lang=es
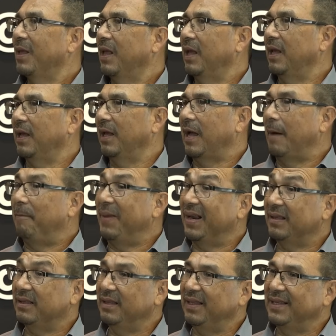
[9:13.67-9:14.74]
Eh,
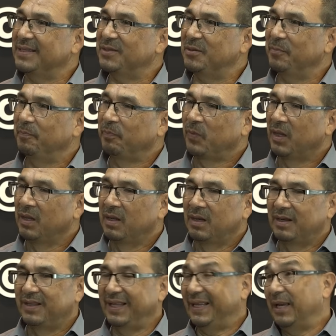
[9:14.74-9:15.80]
aparte de eso,
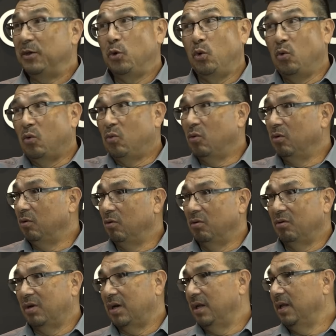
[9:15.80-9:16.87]
de que yo no, yo
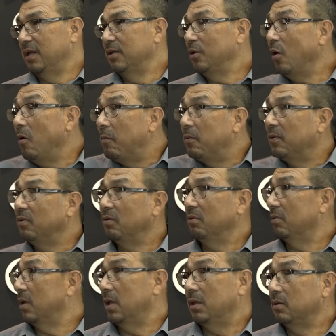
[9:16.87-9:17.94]
no creía en Dios, pues yo
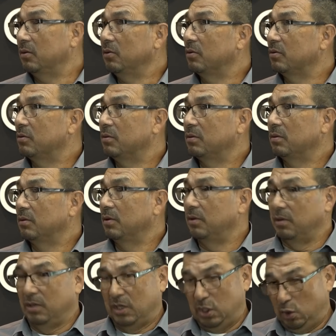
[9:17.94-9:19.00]
no creía en Dios.
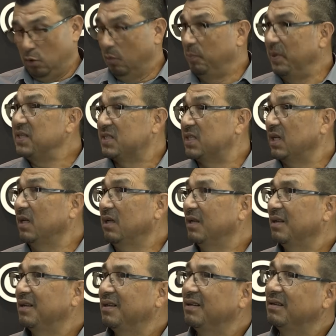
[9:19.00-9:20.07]
Y ah, yo pensé... ¿Eso
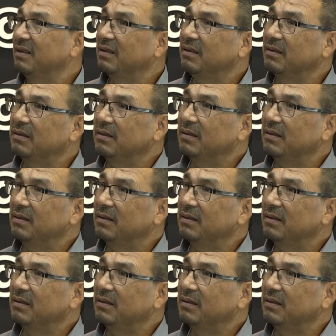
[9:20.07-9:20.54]
sucedió